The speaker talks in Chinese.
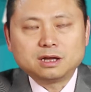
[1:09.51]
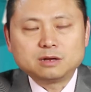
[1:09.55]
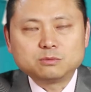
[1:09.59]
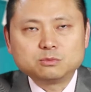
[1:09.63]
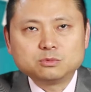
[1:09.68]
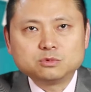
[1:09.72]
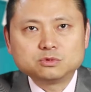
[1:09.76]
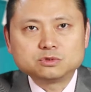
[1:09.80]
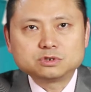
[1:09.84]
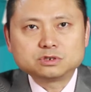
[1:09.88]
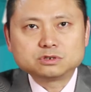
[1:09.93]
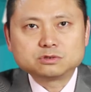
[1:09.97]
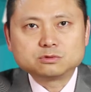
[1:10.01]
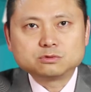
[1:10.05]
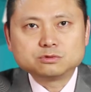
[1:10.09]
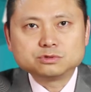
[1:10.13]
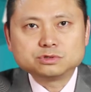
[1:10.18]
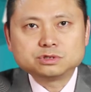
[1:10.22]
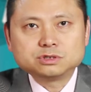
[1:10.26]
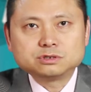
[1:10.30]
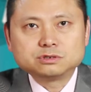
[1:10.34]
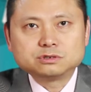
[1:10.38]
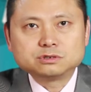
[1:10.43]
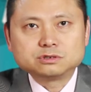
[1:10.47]
木质工
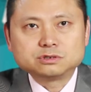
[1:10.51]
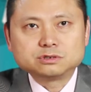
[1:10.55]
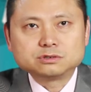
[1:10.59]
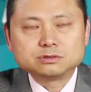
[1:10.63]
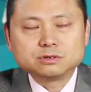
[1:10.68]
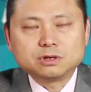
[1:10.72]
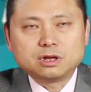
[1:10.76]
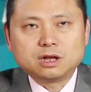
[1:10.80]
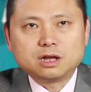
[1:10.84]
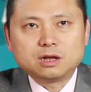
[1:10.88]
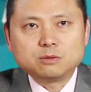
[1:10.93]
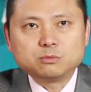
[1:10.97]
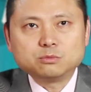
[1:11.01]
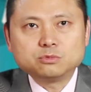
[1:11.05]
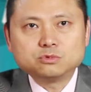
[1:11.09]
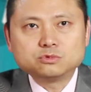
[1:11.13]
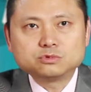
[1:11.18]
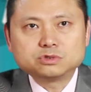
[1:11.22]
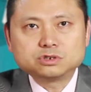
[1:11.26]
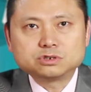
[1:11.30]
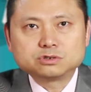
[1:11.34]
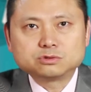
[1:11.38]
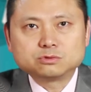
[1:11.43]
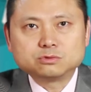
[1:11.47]
具啊
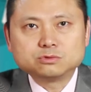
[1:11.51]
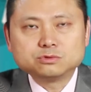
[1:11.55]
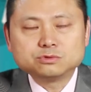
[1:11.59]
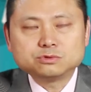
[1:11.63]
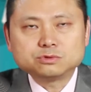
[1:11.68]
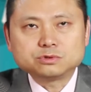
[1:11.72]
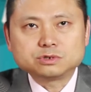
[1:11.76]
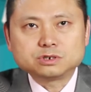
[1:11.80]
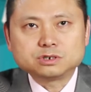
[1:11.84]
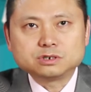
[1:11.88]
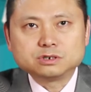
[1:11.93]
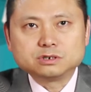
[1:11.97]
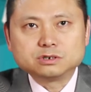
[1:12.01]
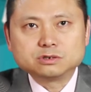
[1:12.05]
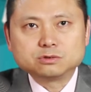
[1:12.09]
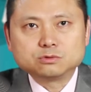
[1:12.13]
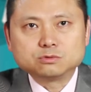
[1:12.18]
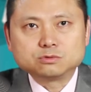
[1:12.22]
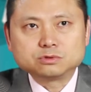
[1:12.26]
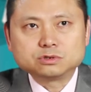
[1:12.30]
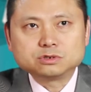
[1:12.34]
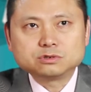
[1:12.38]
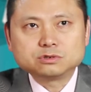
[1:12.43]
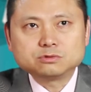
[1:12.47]
木质工具和
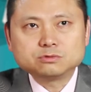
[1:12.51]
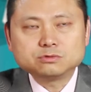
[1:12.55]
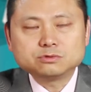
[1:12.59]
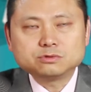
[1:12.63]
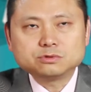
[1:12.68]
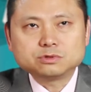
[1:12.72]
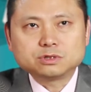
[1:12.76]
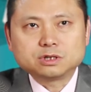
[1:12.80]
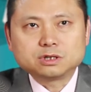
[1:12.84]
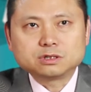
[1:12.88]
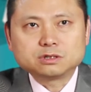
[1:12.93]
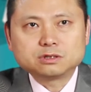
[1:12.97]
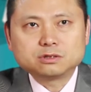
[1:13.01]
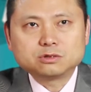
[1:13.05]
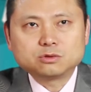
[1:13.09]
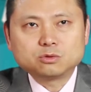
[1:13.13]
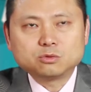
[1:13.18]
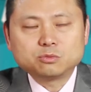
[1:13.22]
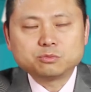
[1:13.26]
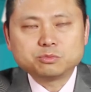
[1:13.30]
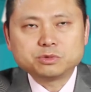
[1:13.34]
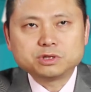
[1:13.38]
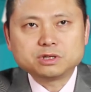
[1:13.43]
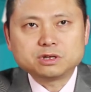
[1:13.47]
骨质工具呢，都
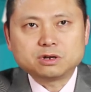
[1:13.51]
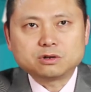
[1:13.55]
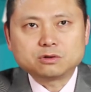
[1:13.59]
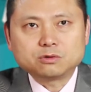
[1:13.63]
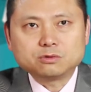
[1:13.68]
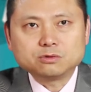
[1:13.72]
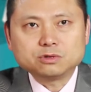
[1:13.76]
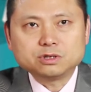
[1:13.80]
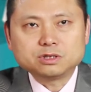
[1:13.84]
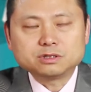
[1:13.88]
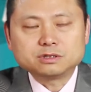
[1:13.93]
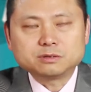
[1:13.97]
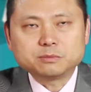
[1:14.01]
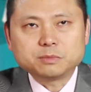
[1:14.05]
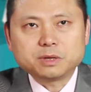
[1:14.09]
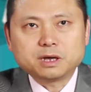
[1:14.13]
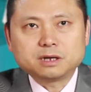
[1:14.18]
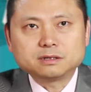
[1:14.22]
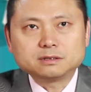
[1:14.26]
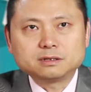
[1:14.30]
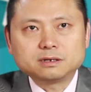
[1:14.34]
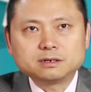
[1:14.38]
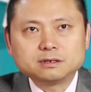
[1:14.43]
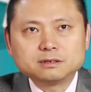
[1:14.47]
比较容易怎么
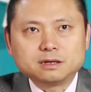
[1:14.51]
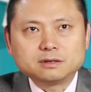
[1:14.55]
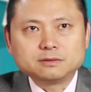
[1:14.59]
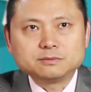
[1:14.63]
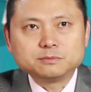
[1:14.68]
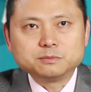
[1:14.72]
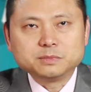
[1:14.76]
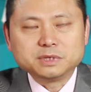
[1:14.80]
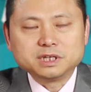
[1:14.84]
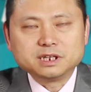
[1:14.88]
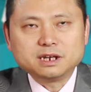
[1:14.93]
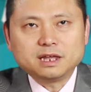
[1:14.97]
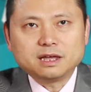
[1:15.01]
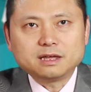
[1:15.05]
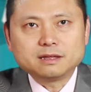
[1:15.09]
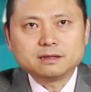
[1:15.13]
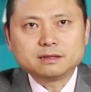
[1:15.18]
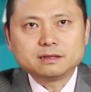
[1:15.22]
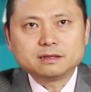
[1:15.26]
样呢？糜烂。